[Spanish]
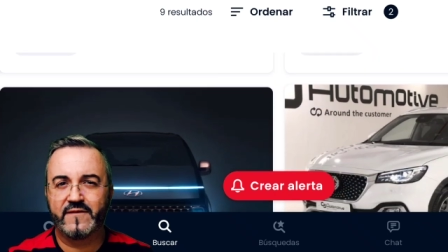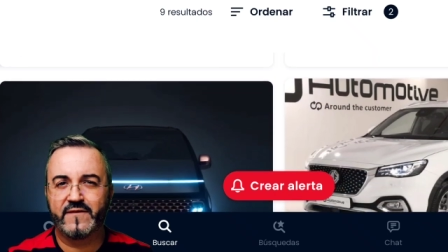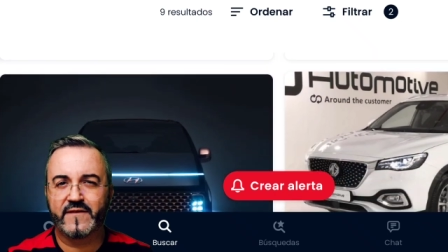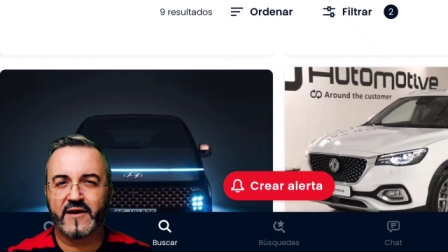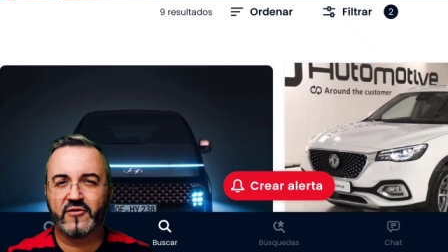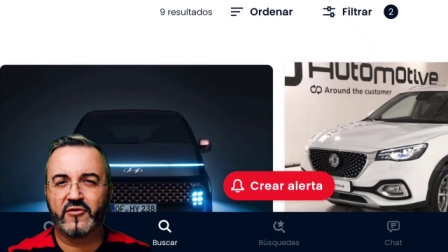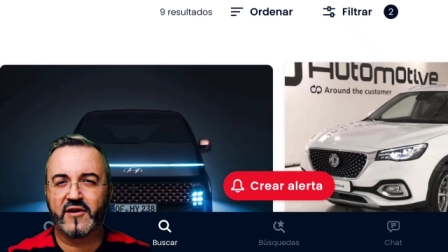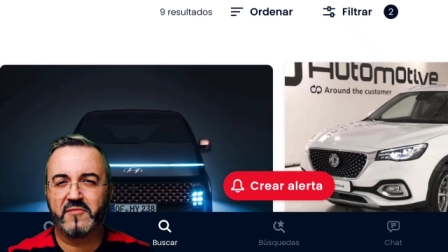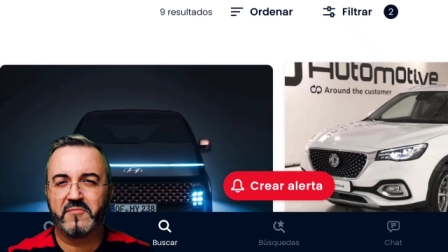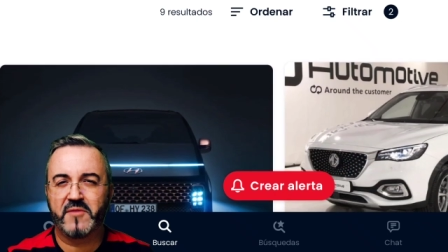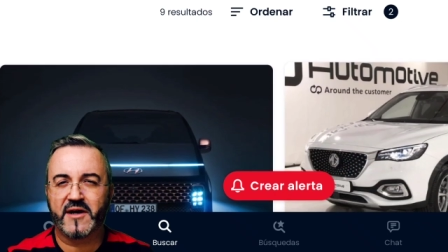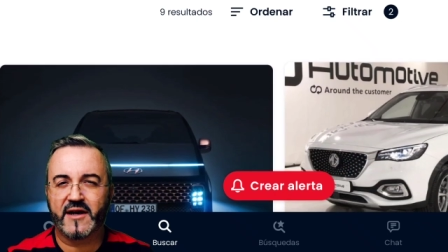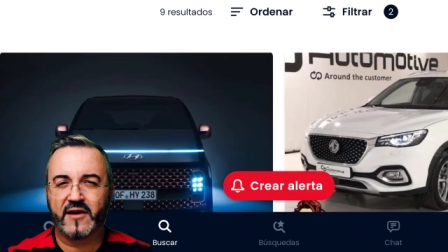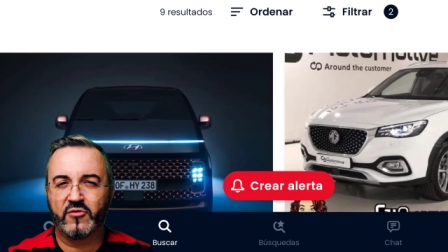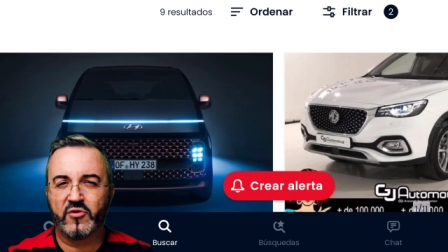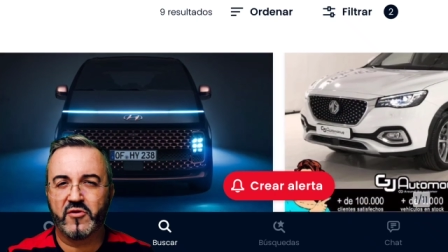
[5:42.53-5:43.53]
entraron en el
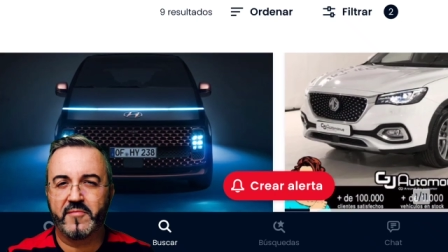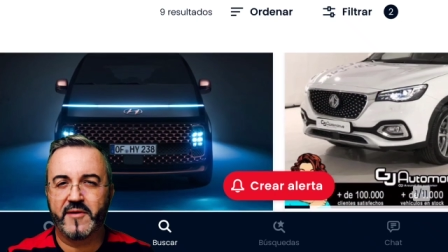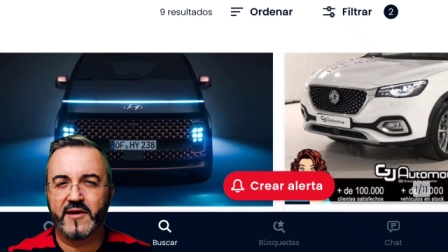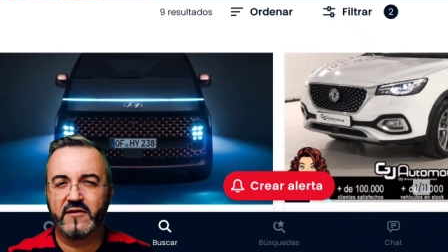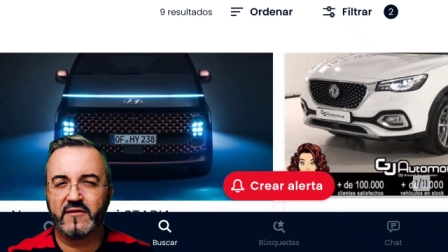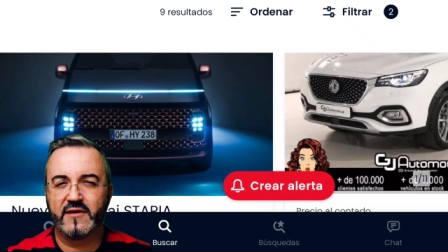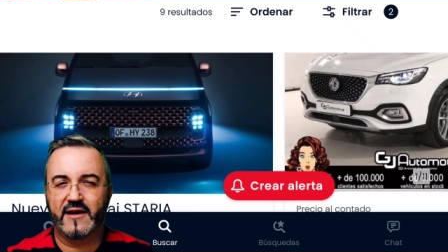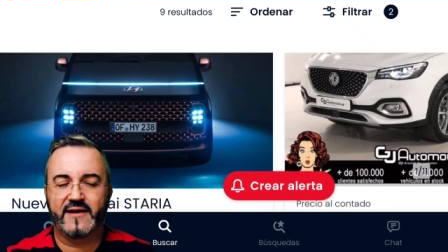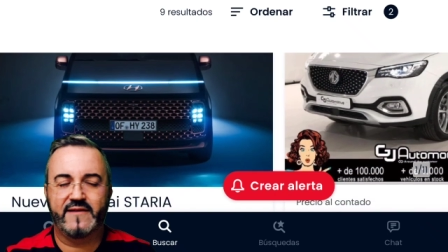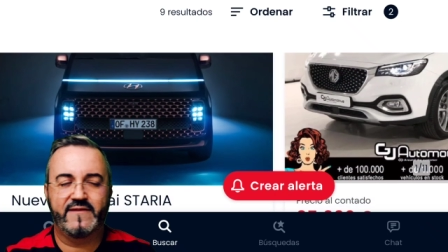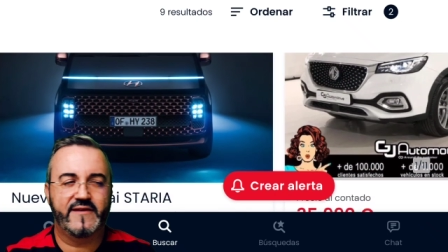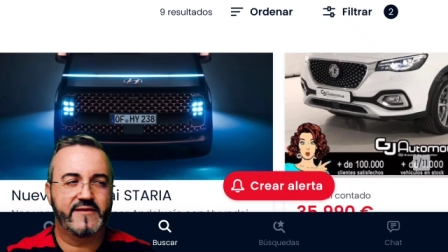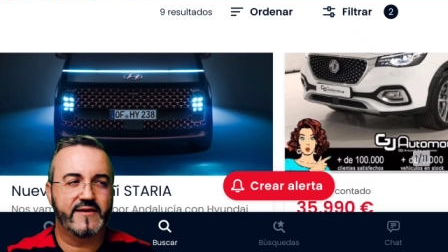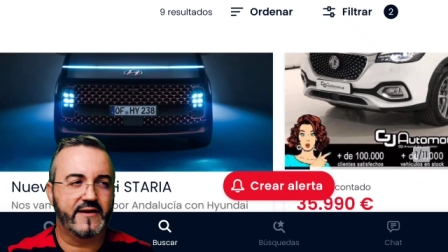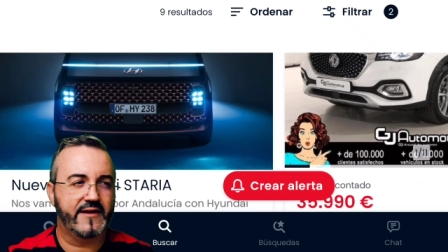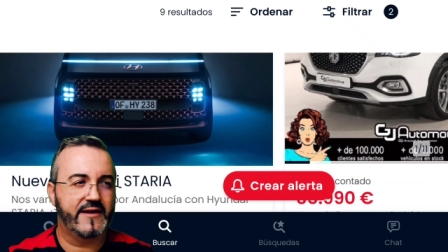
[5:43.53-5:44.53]
mercado europeo y la
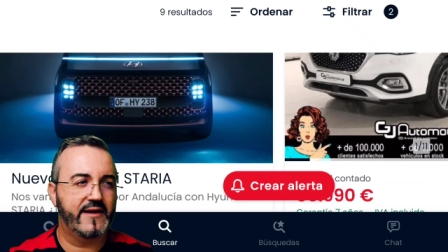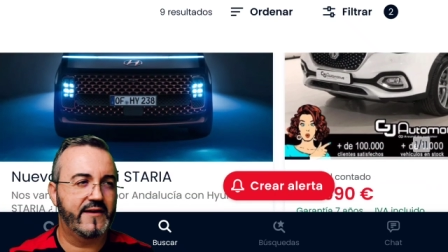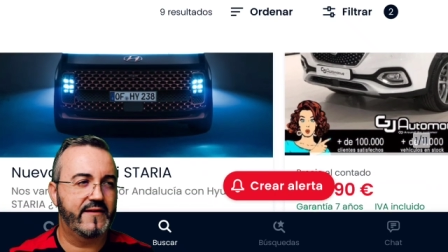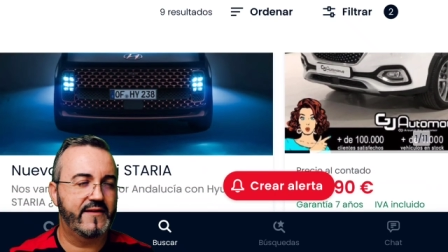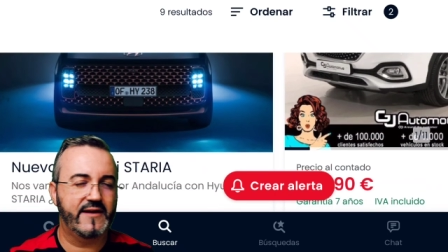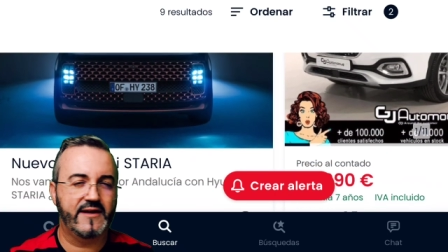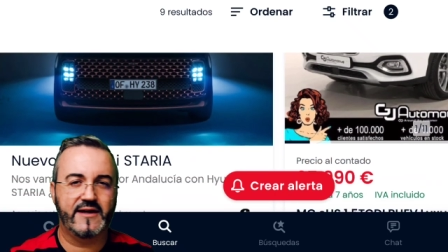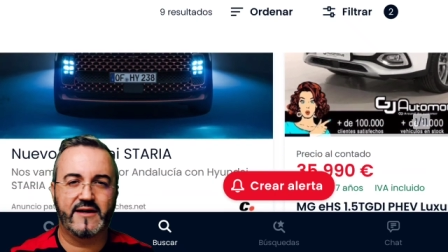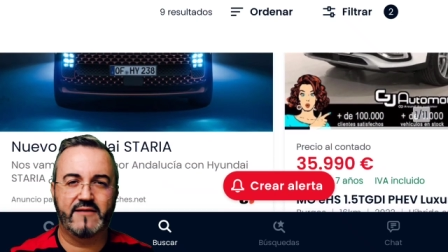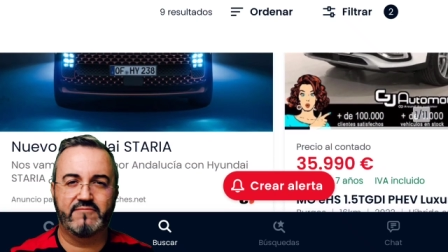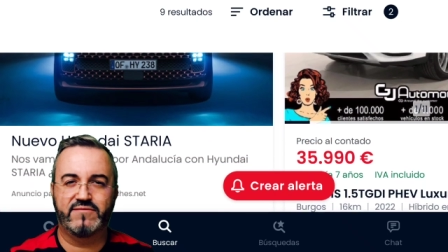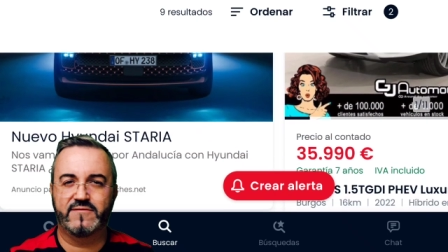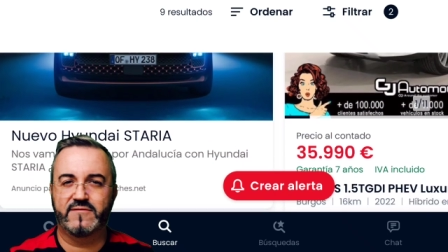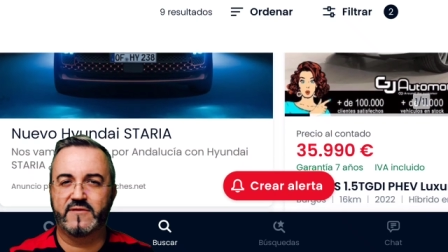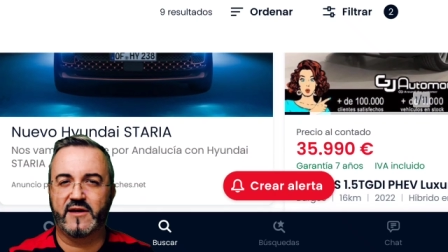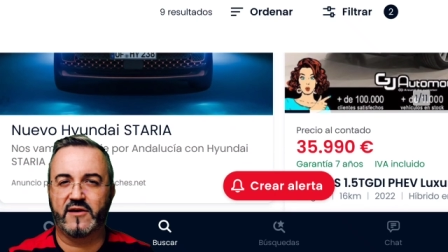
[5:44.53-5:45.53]
gente se reía y decía,
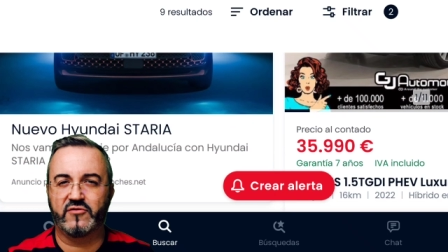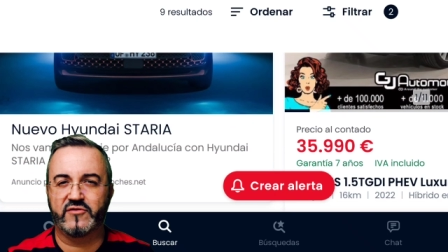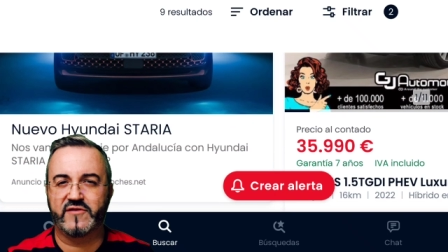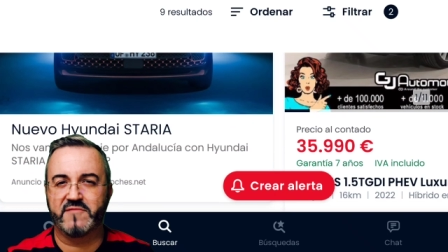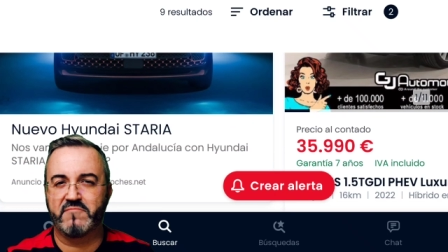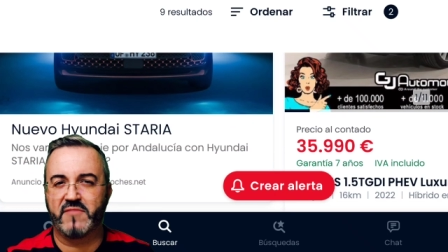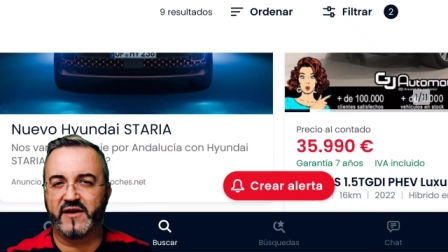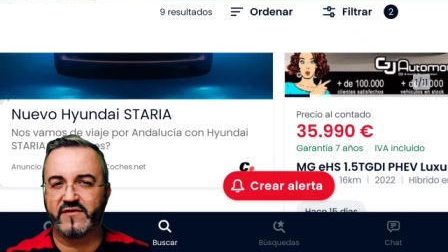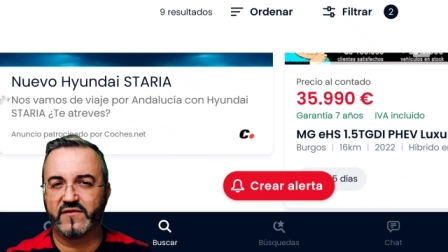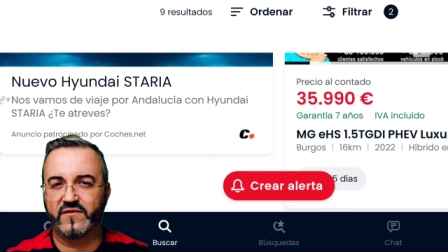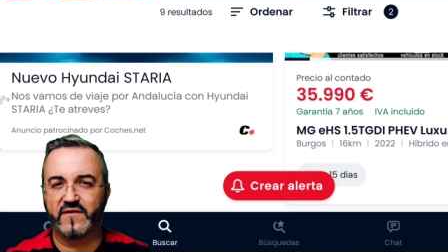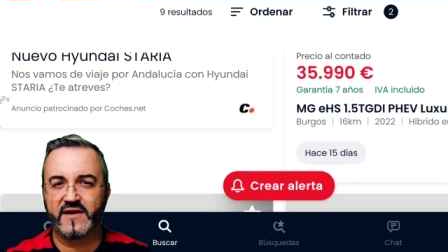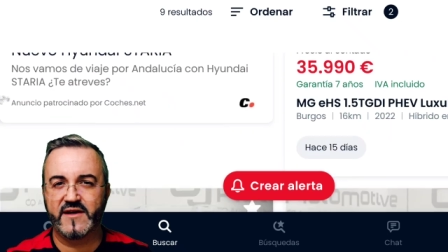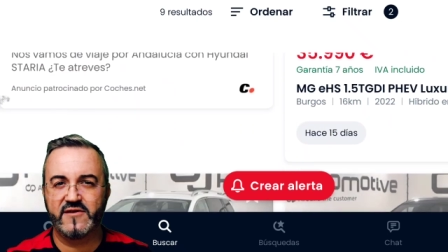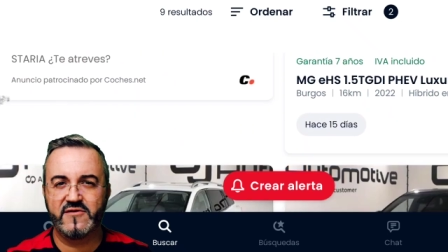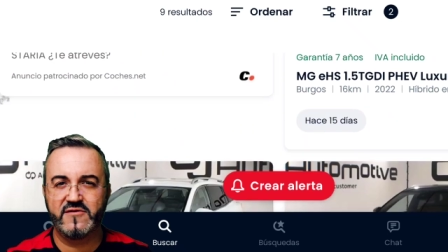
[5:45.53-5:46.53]
qué coches más
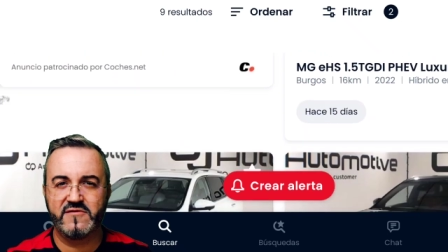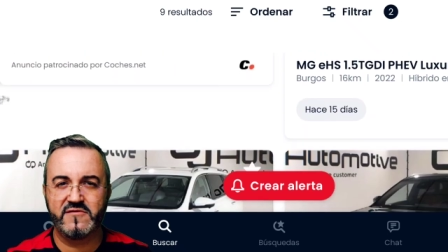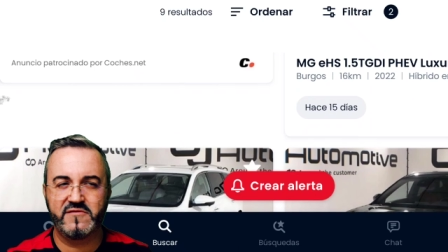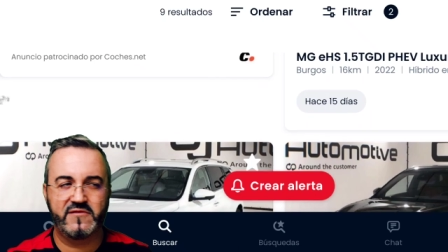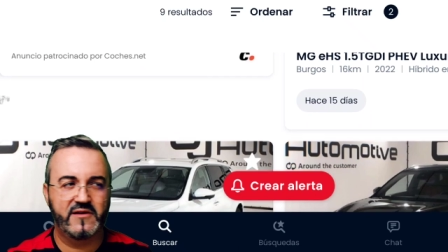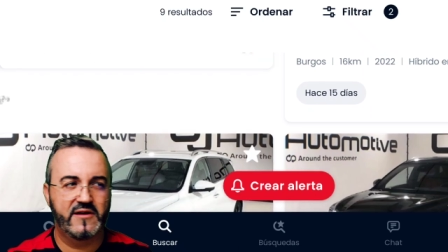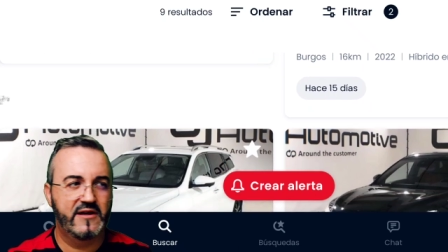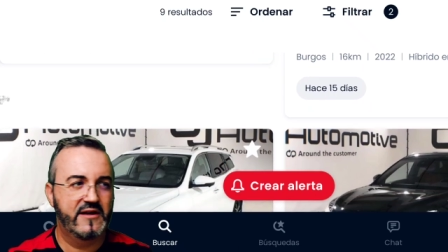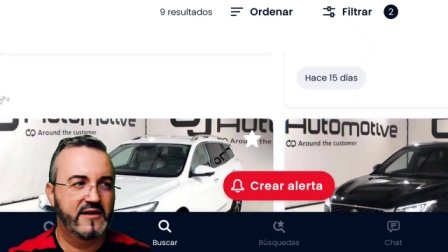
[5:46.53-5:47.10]
feos,